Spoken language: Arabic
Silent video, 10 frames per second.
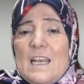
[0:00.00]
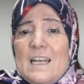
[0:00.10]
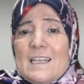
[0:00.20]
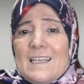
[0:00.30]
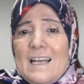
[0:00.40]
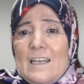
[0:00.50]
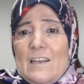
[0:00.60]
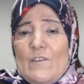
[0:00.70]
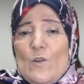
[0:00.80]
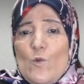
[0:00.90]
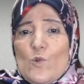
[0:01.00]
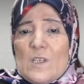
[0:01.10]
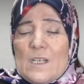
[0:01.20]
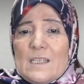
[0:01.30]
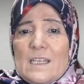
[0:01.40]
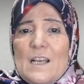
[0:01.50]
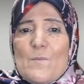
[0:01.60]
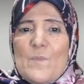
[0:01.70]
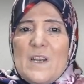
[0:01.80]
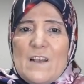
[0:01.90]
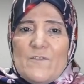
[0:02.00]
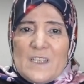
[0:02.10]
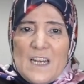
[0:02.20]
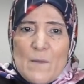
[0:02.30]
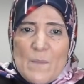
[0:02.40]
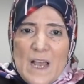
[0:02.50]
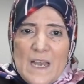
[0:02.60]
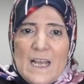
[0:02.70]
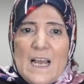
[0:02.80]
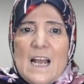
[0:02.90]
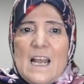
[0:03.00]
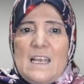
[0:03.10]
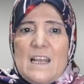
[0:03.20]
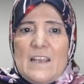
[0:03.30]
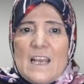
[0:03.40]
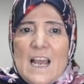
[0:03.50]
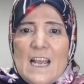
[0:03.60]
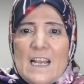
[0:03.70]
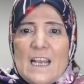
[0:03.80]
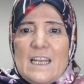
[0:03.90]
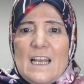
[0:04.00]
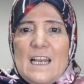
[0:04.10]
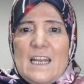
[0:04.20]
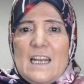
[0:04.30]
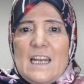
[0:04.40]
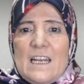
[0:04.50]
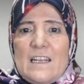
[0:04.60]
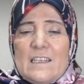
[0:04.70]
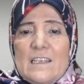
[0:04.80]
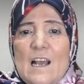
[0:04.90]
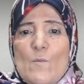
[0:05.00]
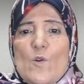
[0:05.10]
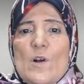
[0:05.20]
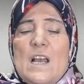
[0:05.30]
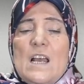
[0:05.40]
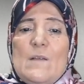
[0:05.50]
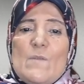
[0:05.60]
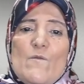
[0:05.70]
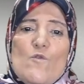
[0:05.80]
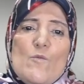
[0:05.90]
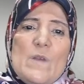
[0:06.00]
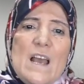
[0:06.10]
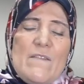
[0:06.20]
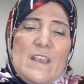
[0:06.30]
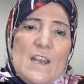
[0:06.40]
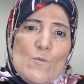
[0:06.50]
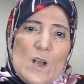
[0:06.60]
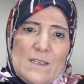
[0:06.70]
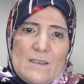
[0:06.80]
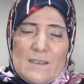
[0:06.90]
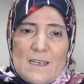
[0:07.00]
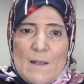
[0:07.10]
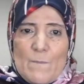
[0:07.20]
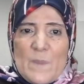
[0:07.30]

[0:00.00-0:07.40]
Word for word: إلى تعريف الأسرة بنفس المعنى الذي أكد عليه الإسلام لمفهوم هذه المؤسسة